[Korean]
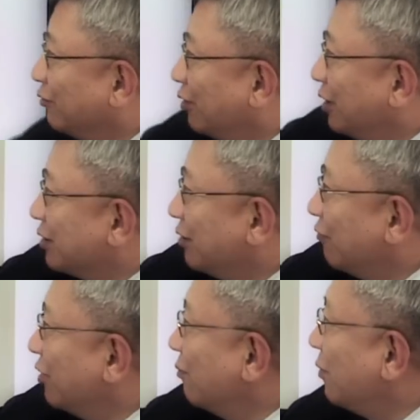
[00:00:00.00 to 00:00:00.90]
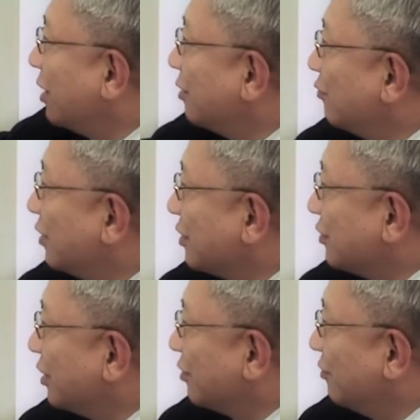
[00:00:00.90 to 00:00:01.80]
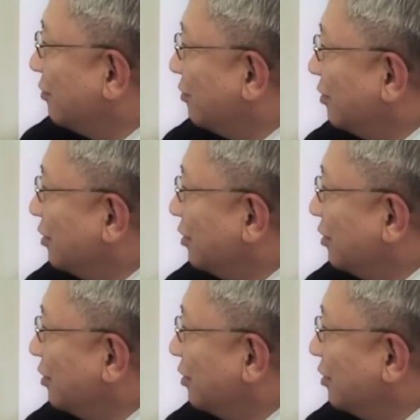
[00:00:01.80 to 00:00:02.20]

1에서 왼팔을 플러스로 했고